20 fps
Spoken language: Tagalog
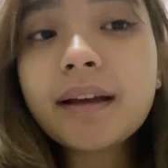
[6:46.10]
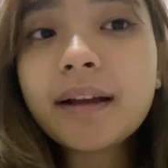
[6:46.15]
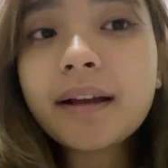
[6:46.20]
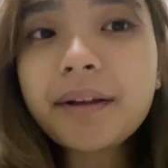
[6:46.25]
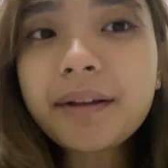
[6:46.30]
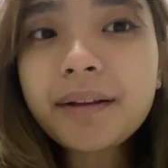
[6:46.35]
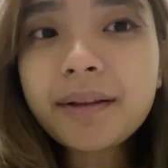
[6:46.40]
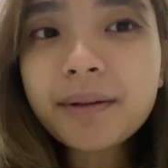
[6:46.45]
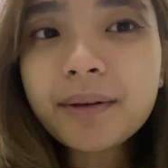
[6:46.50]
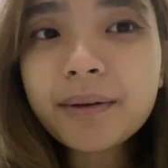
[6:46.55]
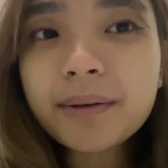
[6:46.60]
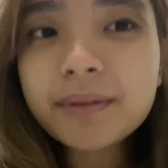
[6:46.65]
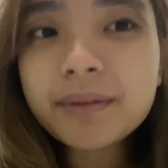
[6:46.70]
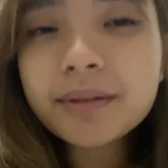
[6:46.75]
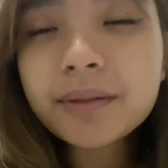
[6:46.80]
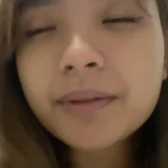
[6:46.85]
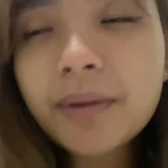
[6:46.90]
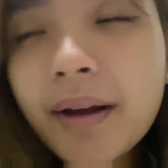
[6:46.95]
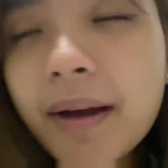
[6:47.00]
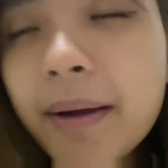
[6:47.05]
Hello,
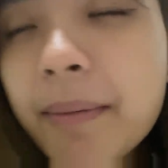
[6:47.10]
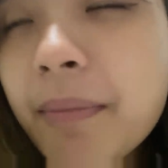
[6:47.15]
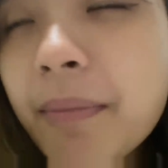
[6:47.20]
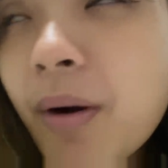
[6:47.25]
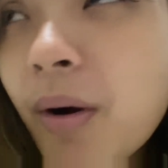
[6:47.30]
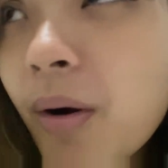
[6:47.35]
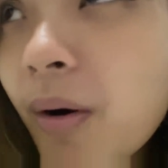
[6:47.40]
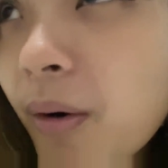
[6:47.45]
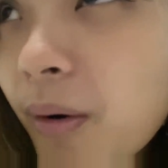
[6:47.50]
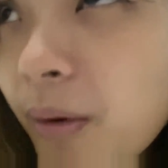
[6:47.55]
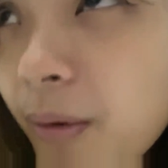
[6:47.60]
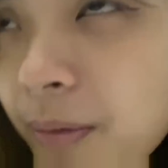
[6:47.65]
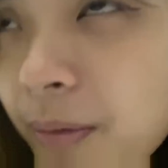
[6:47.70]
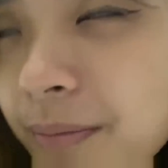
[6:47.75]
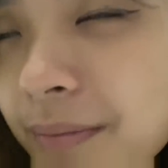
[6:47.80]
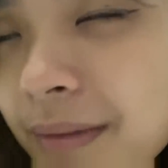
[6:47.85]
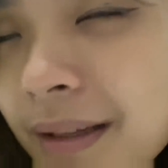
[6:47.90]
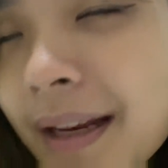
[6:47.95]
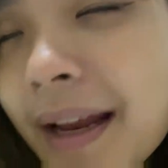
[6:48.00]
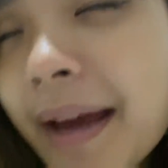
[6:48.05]
so I'm
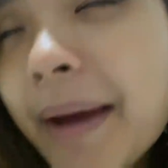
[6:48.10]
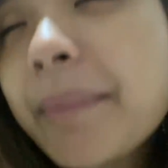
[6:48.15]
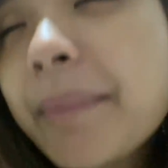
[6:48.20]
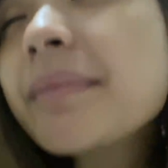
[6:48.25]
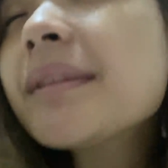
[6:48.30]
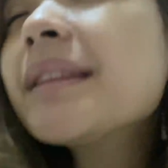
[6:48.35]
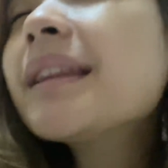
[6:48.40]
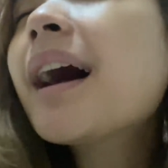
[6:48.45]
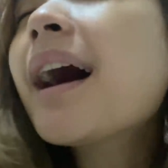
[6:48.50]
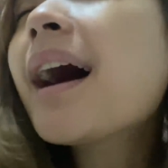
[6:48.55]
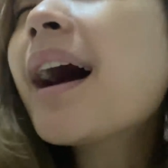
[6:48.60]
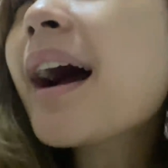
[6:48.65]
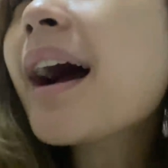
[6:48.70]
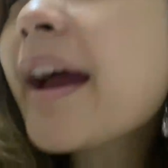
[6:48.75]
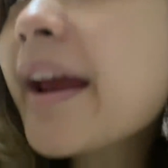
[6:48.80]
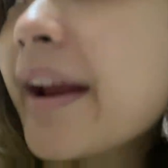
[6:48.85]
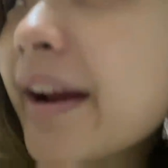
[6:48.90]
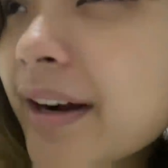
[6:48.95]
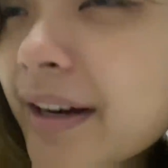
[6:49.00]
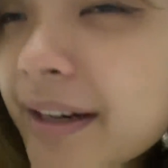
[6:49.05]
home and I'm
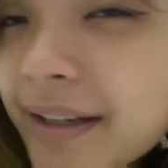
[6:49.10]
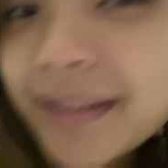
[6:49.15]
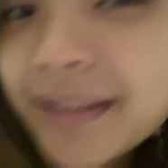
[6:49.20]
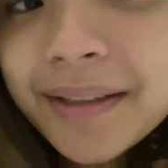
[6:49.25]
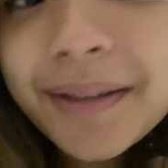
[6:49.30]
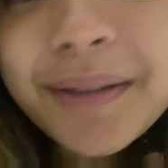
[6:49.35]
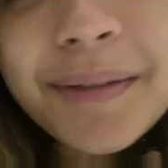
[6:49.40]
tired.